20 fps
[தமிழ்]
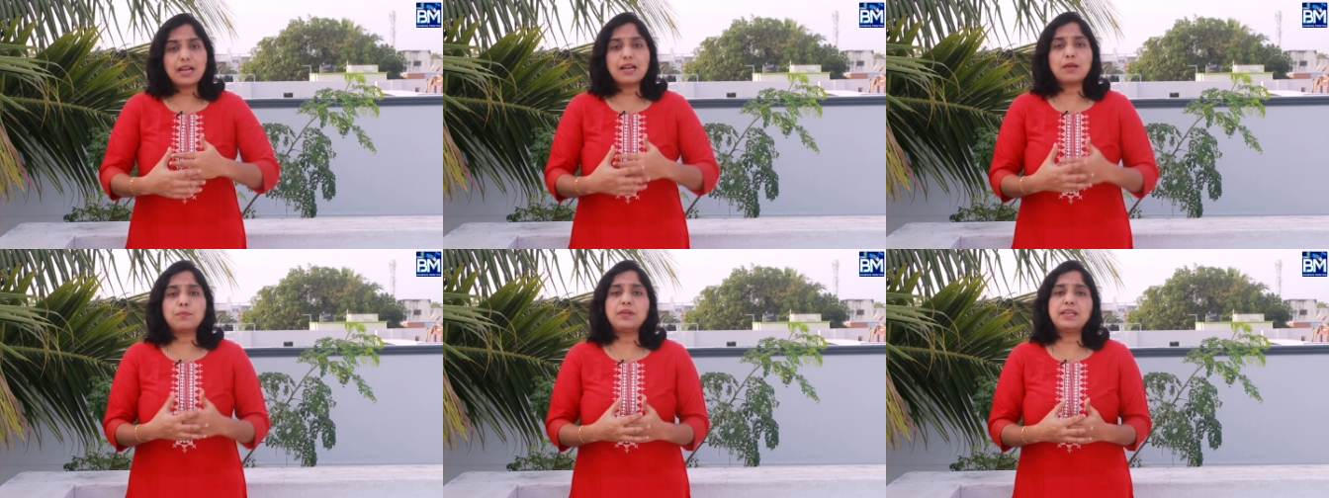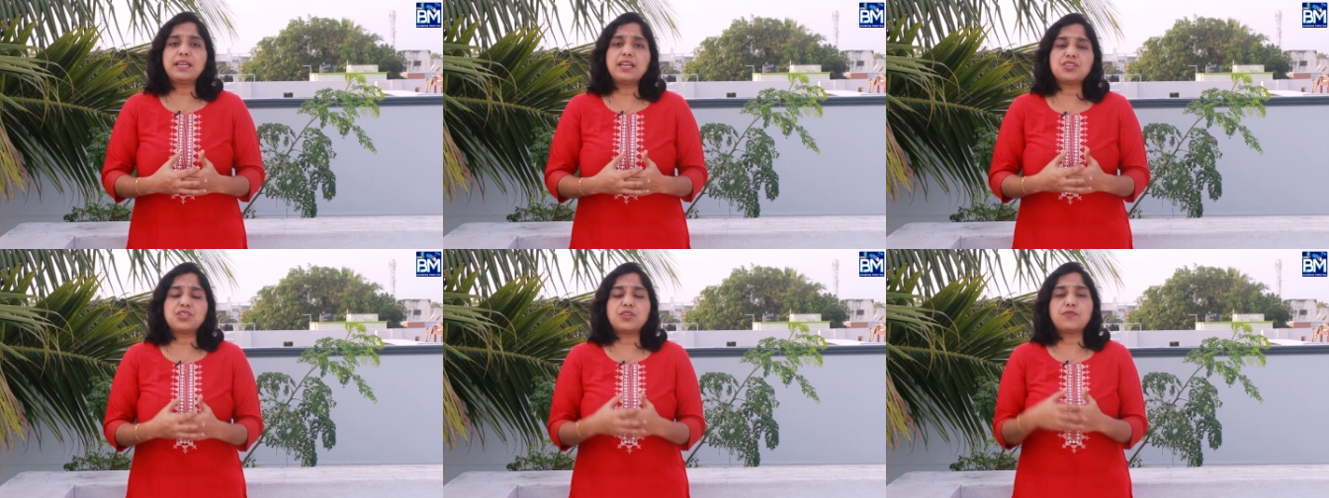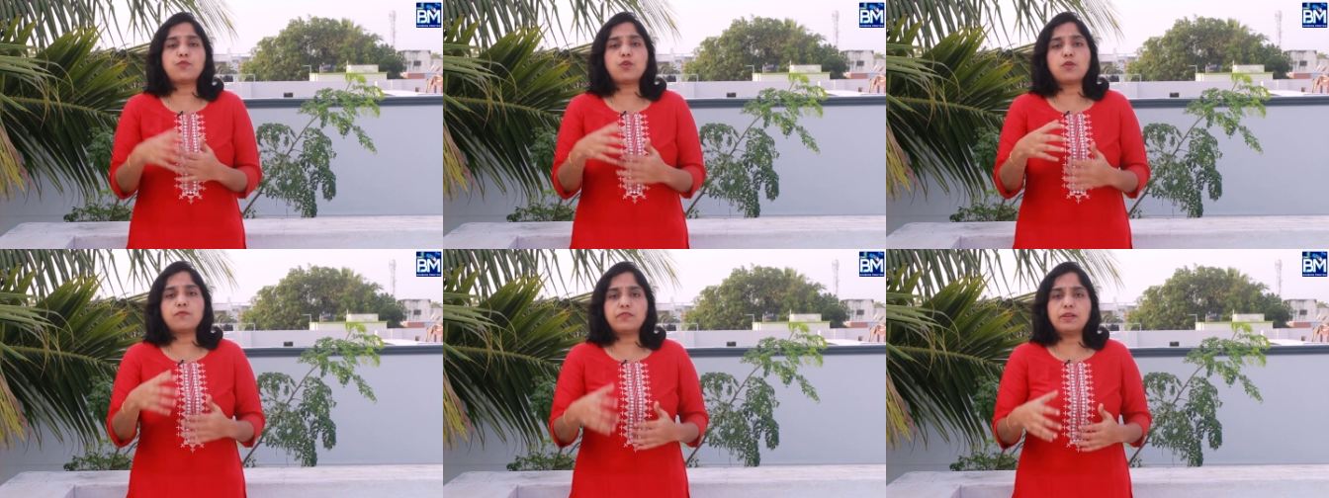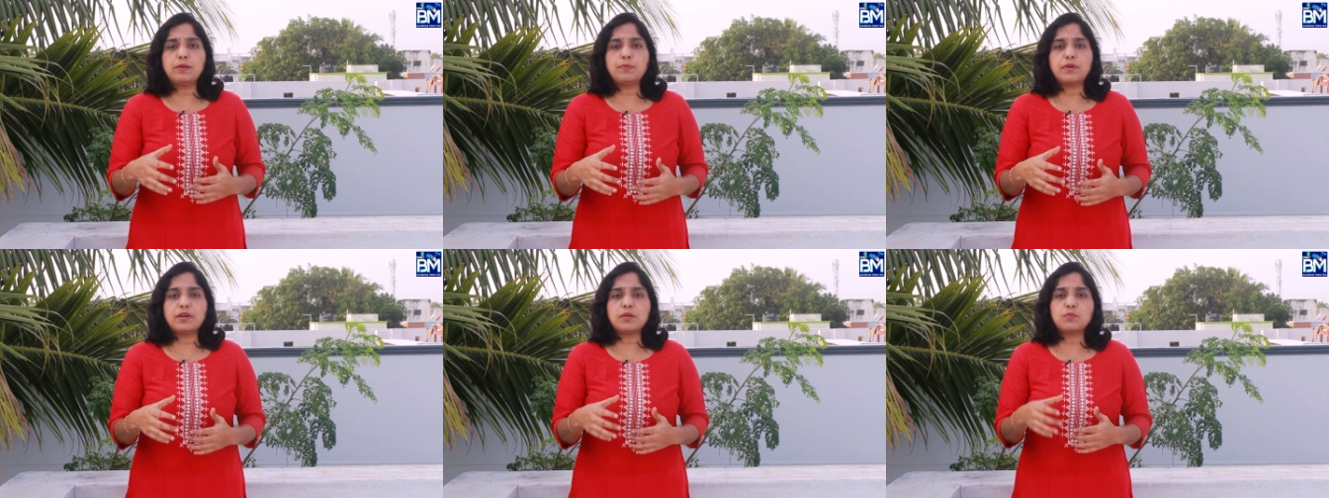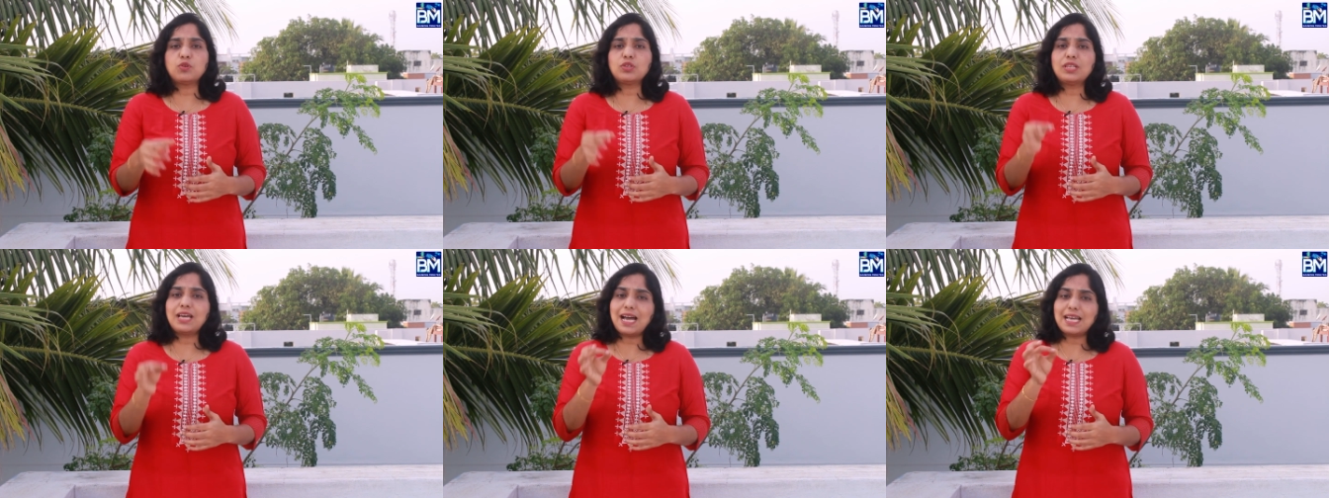கார்டு அப்ளிகேஷன் ஃபார்ம் ஃபில்
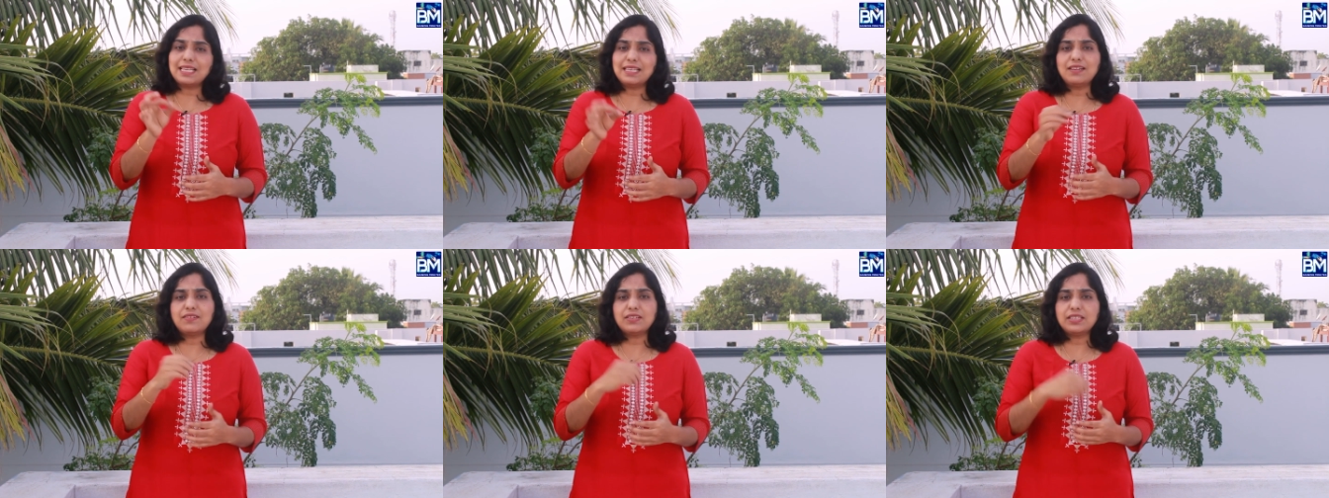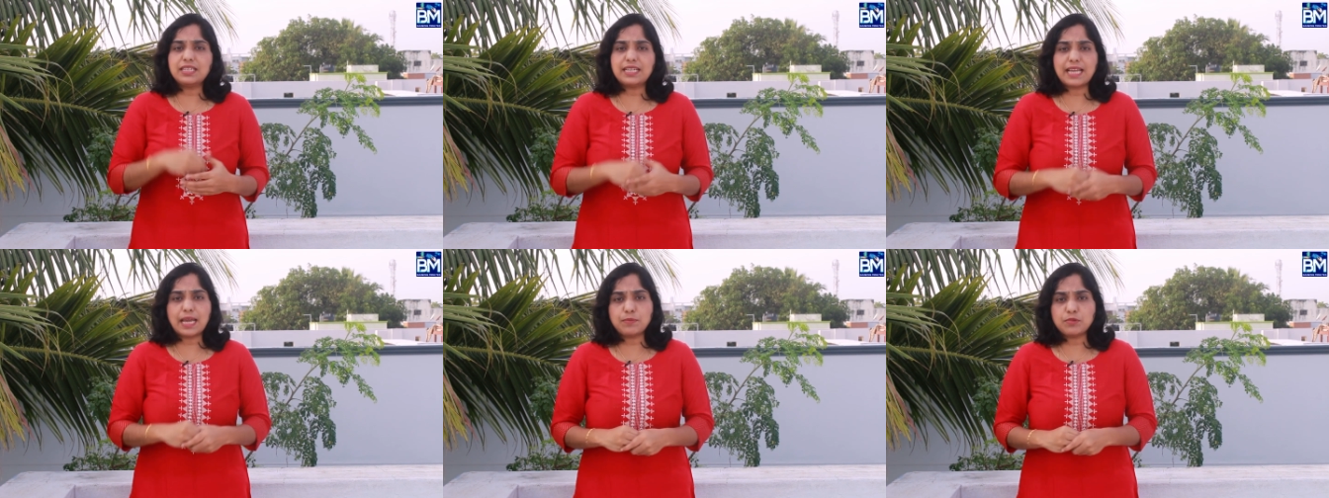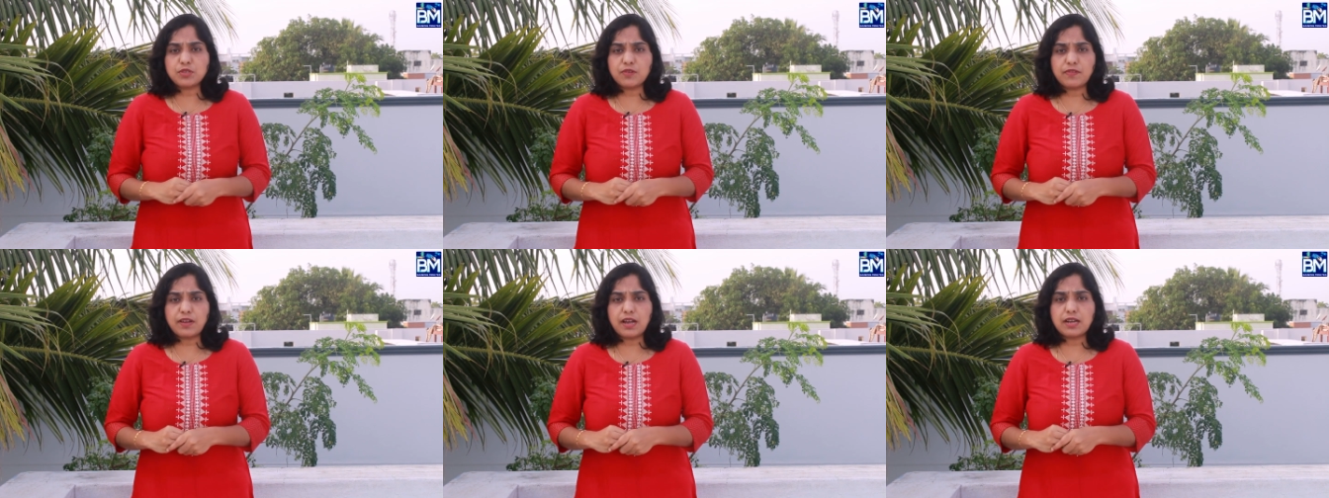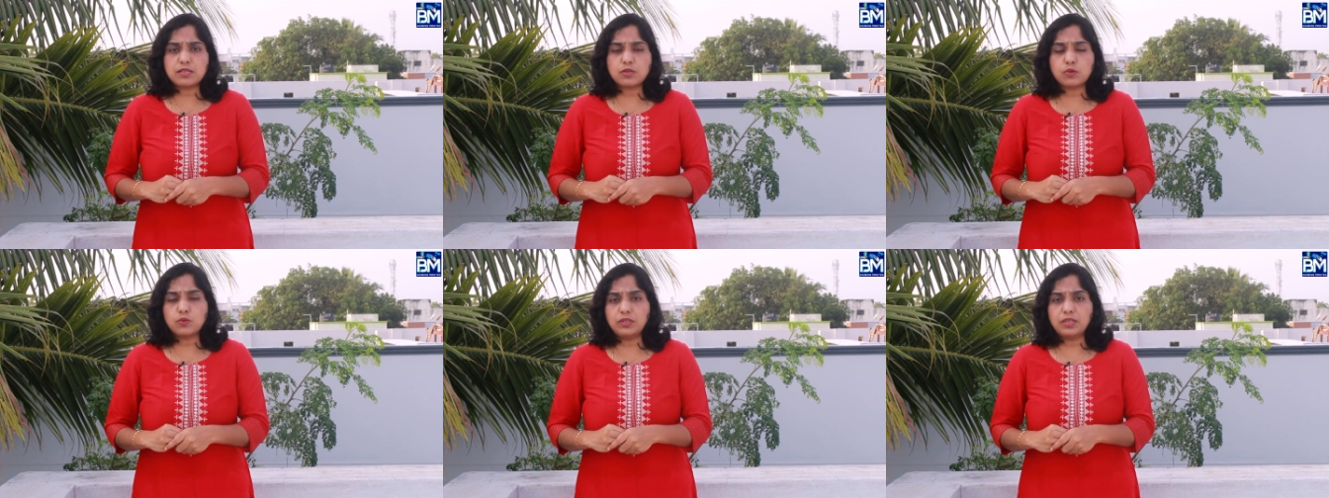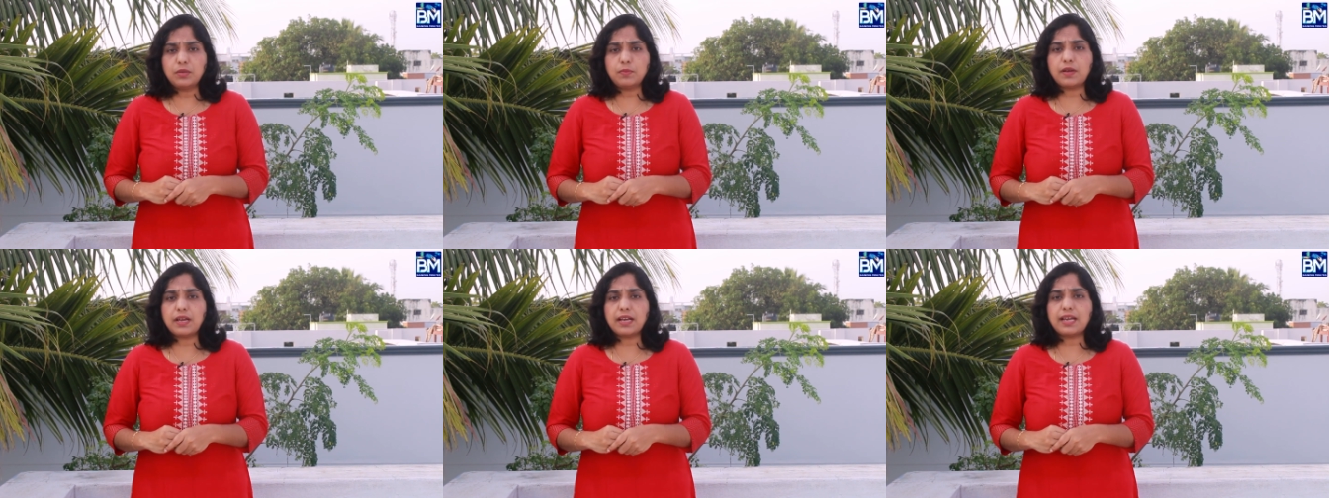பண்ணும்போது அதில் வந்து டைப்ஸ் ஆஃப் கார்ட்ஸ்
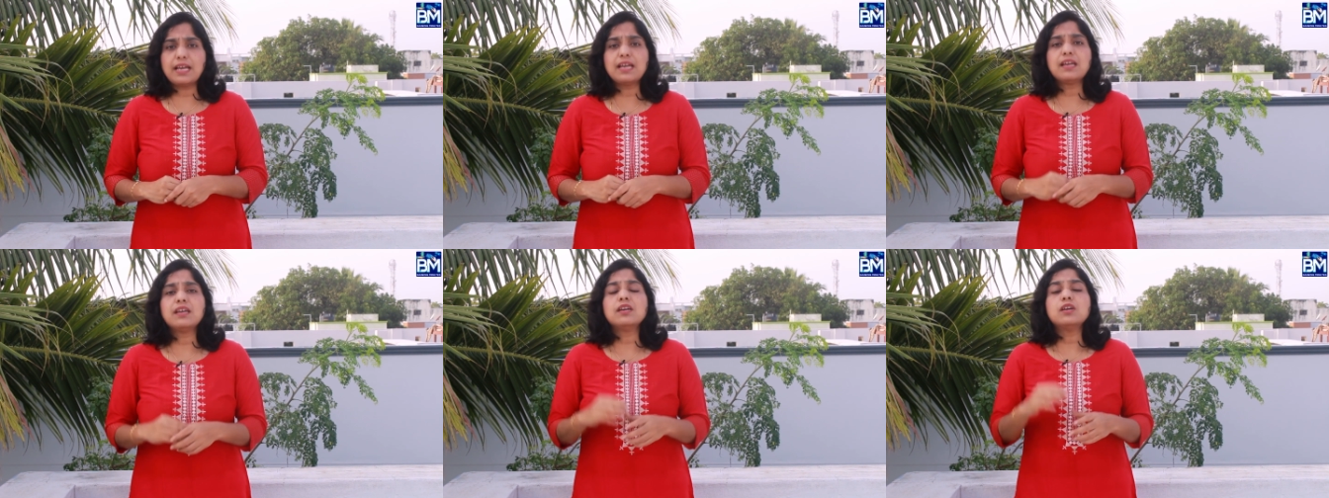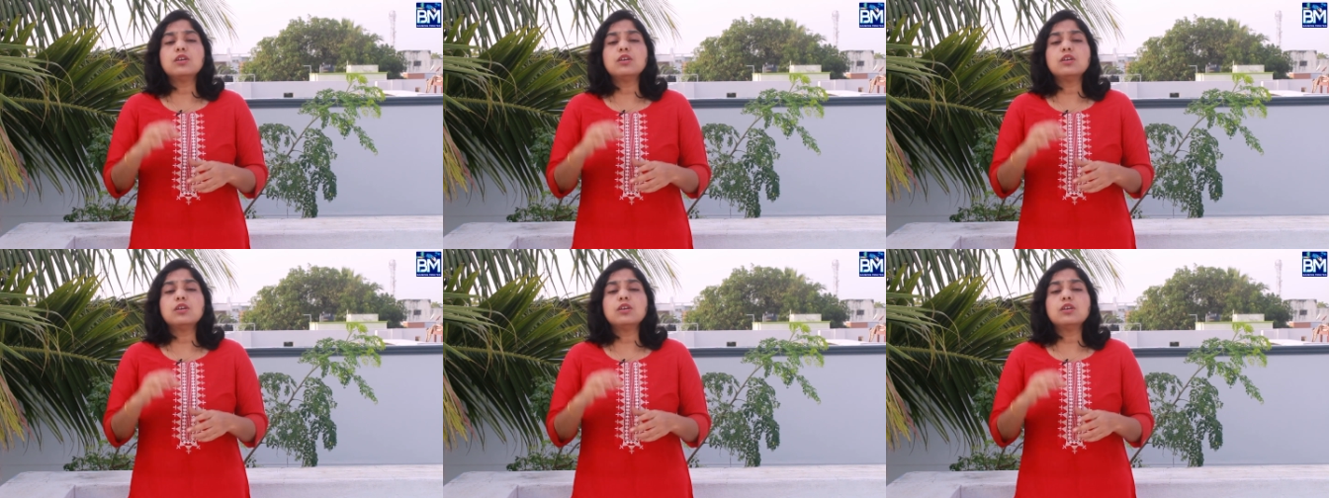கொடுத்துருப்பாங்க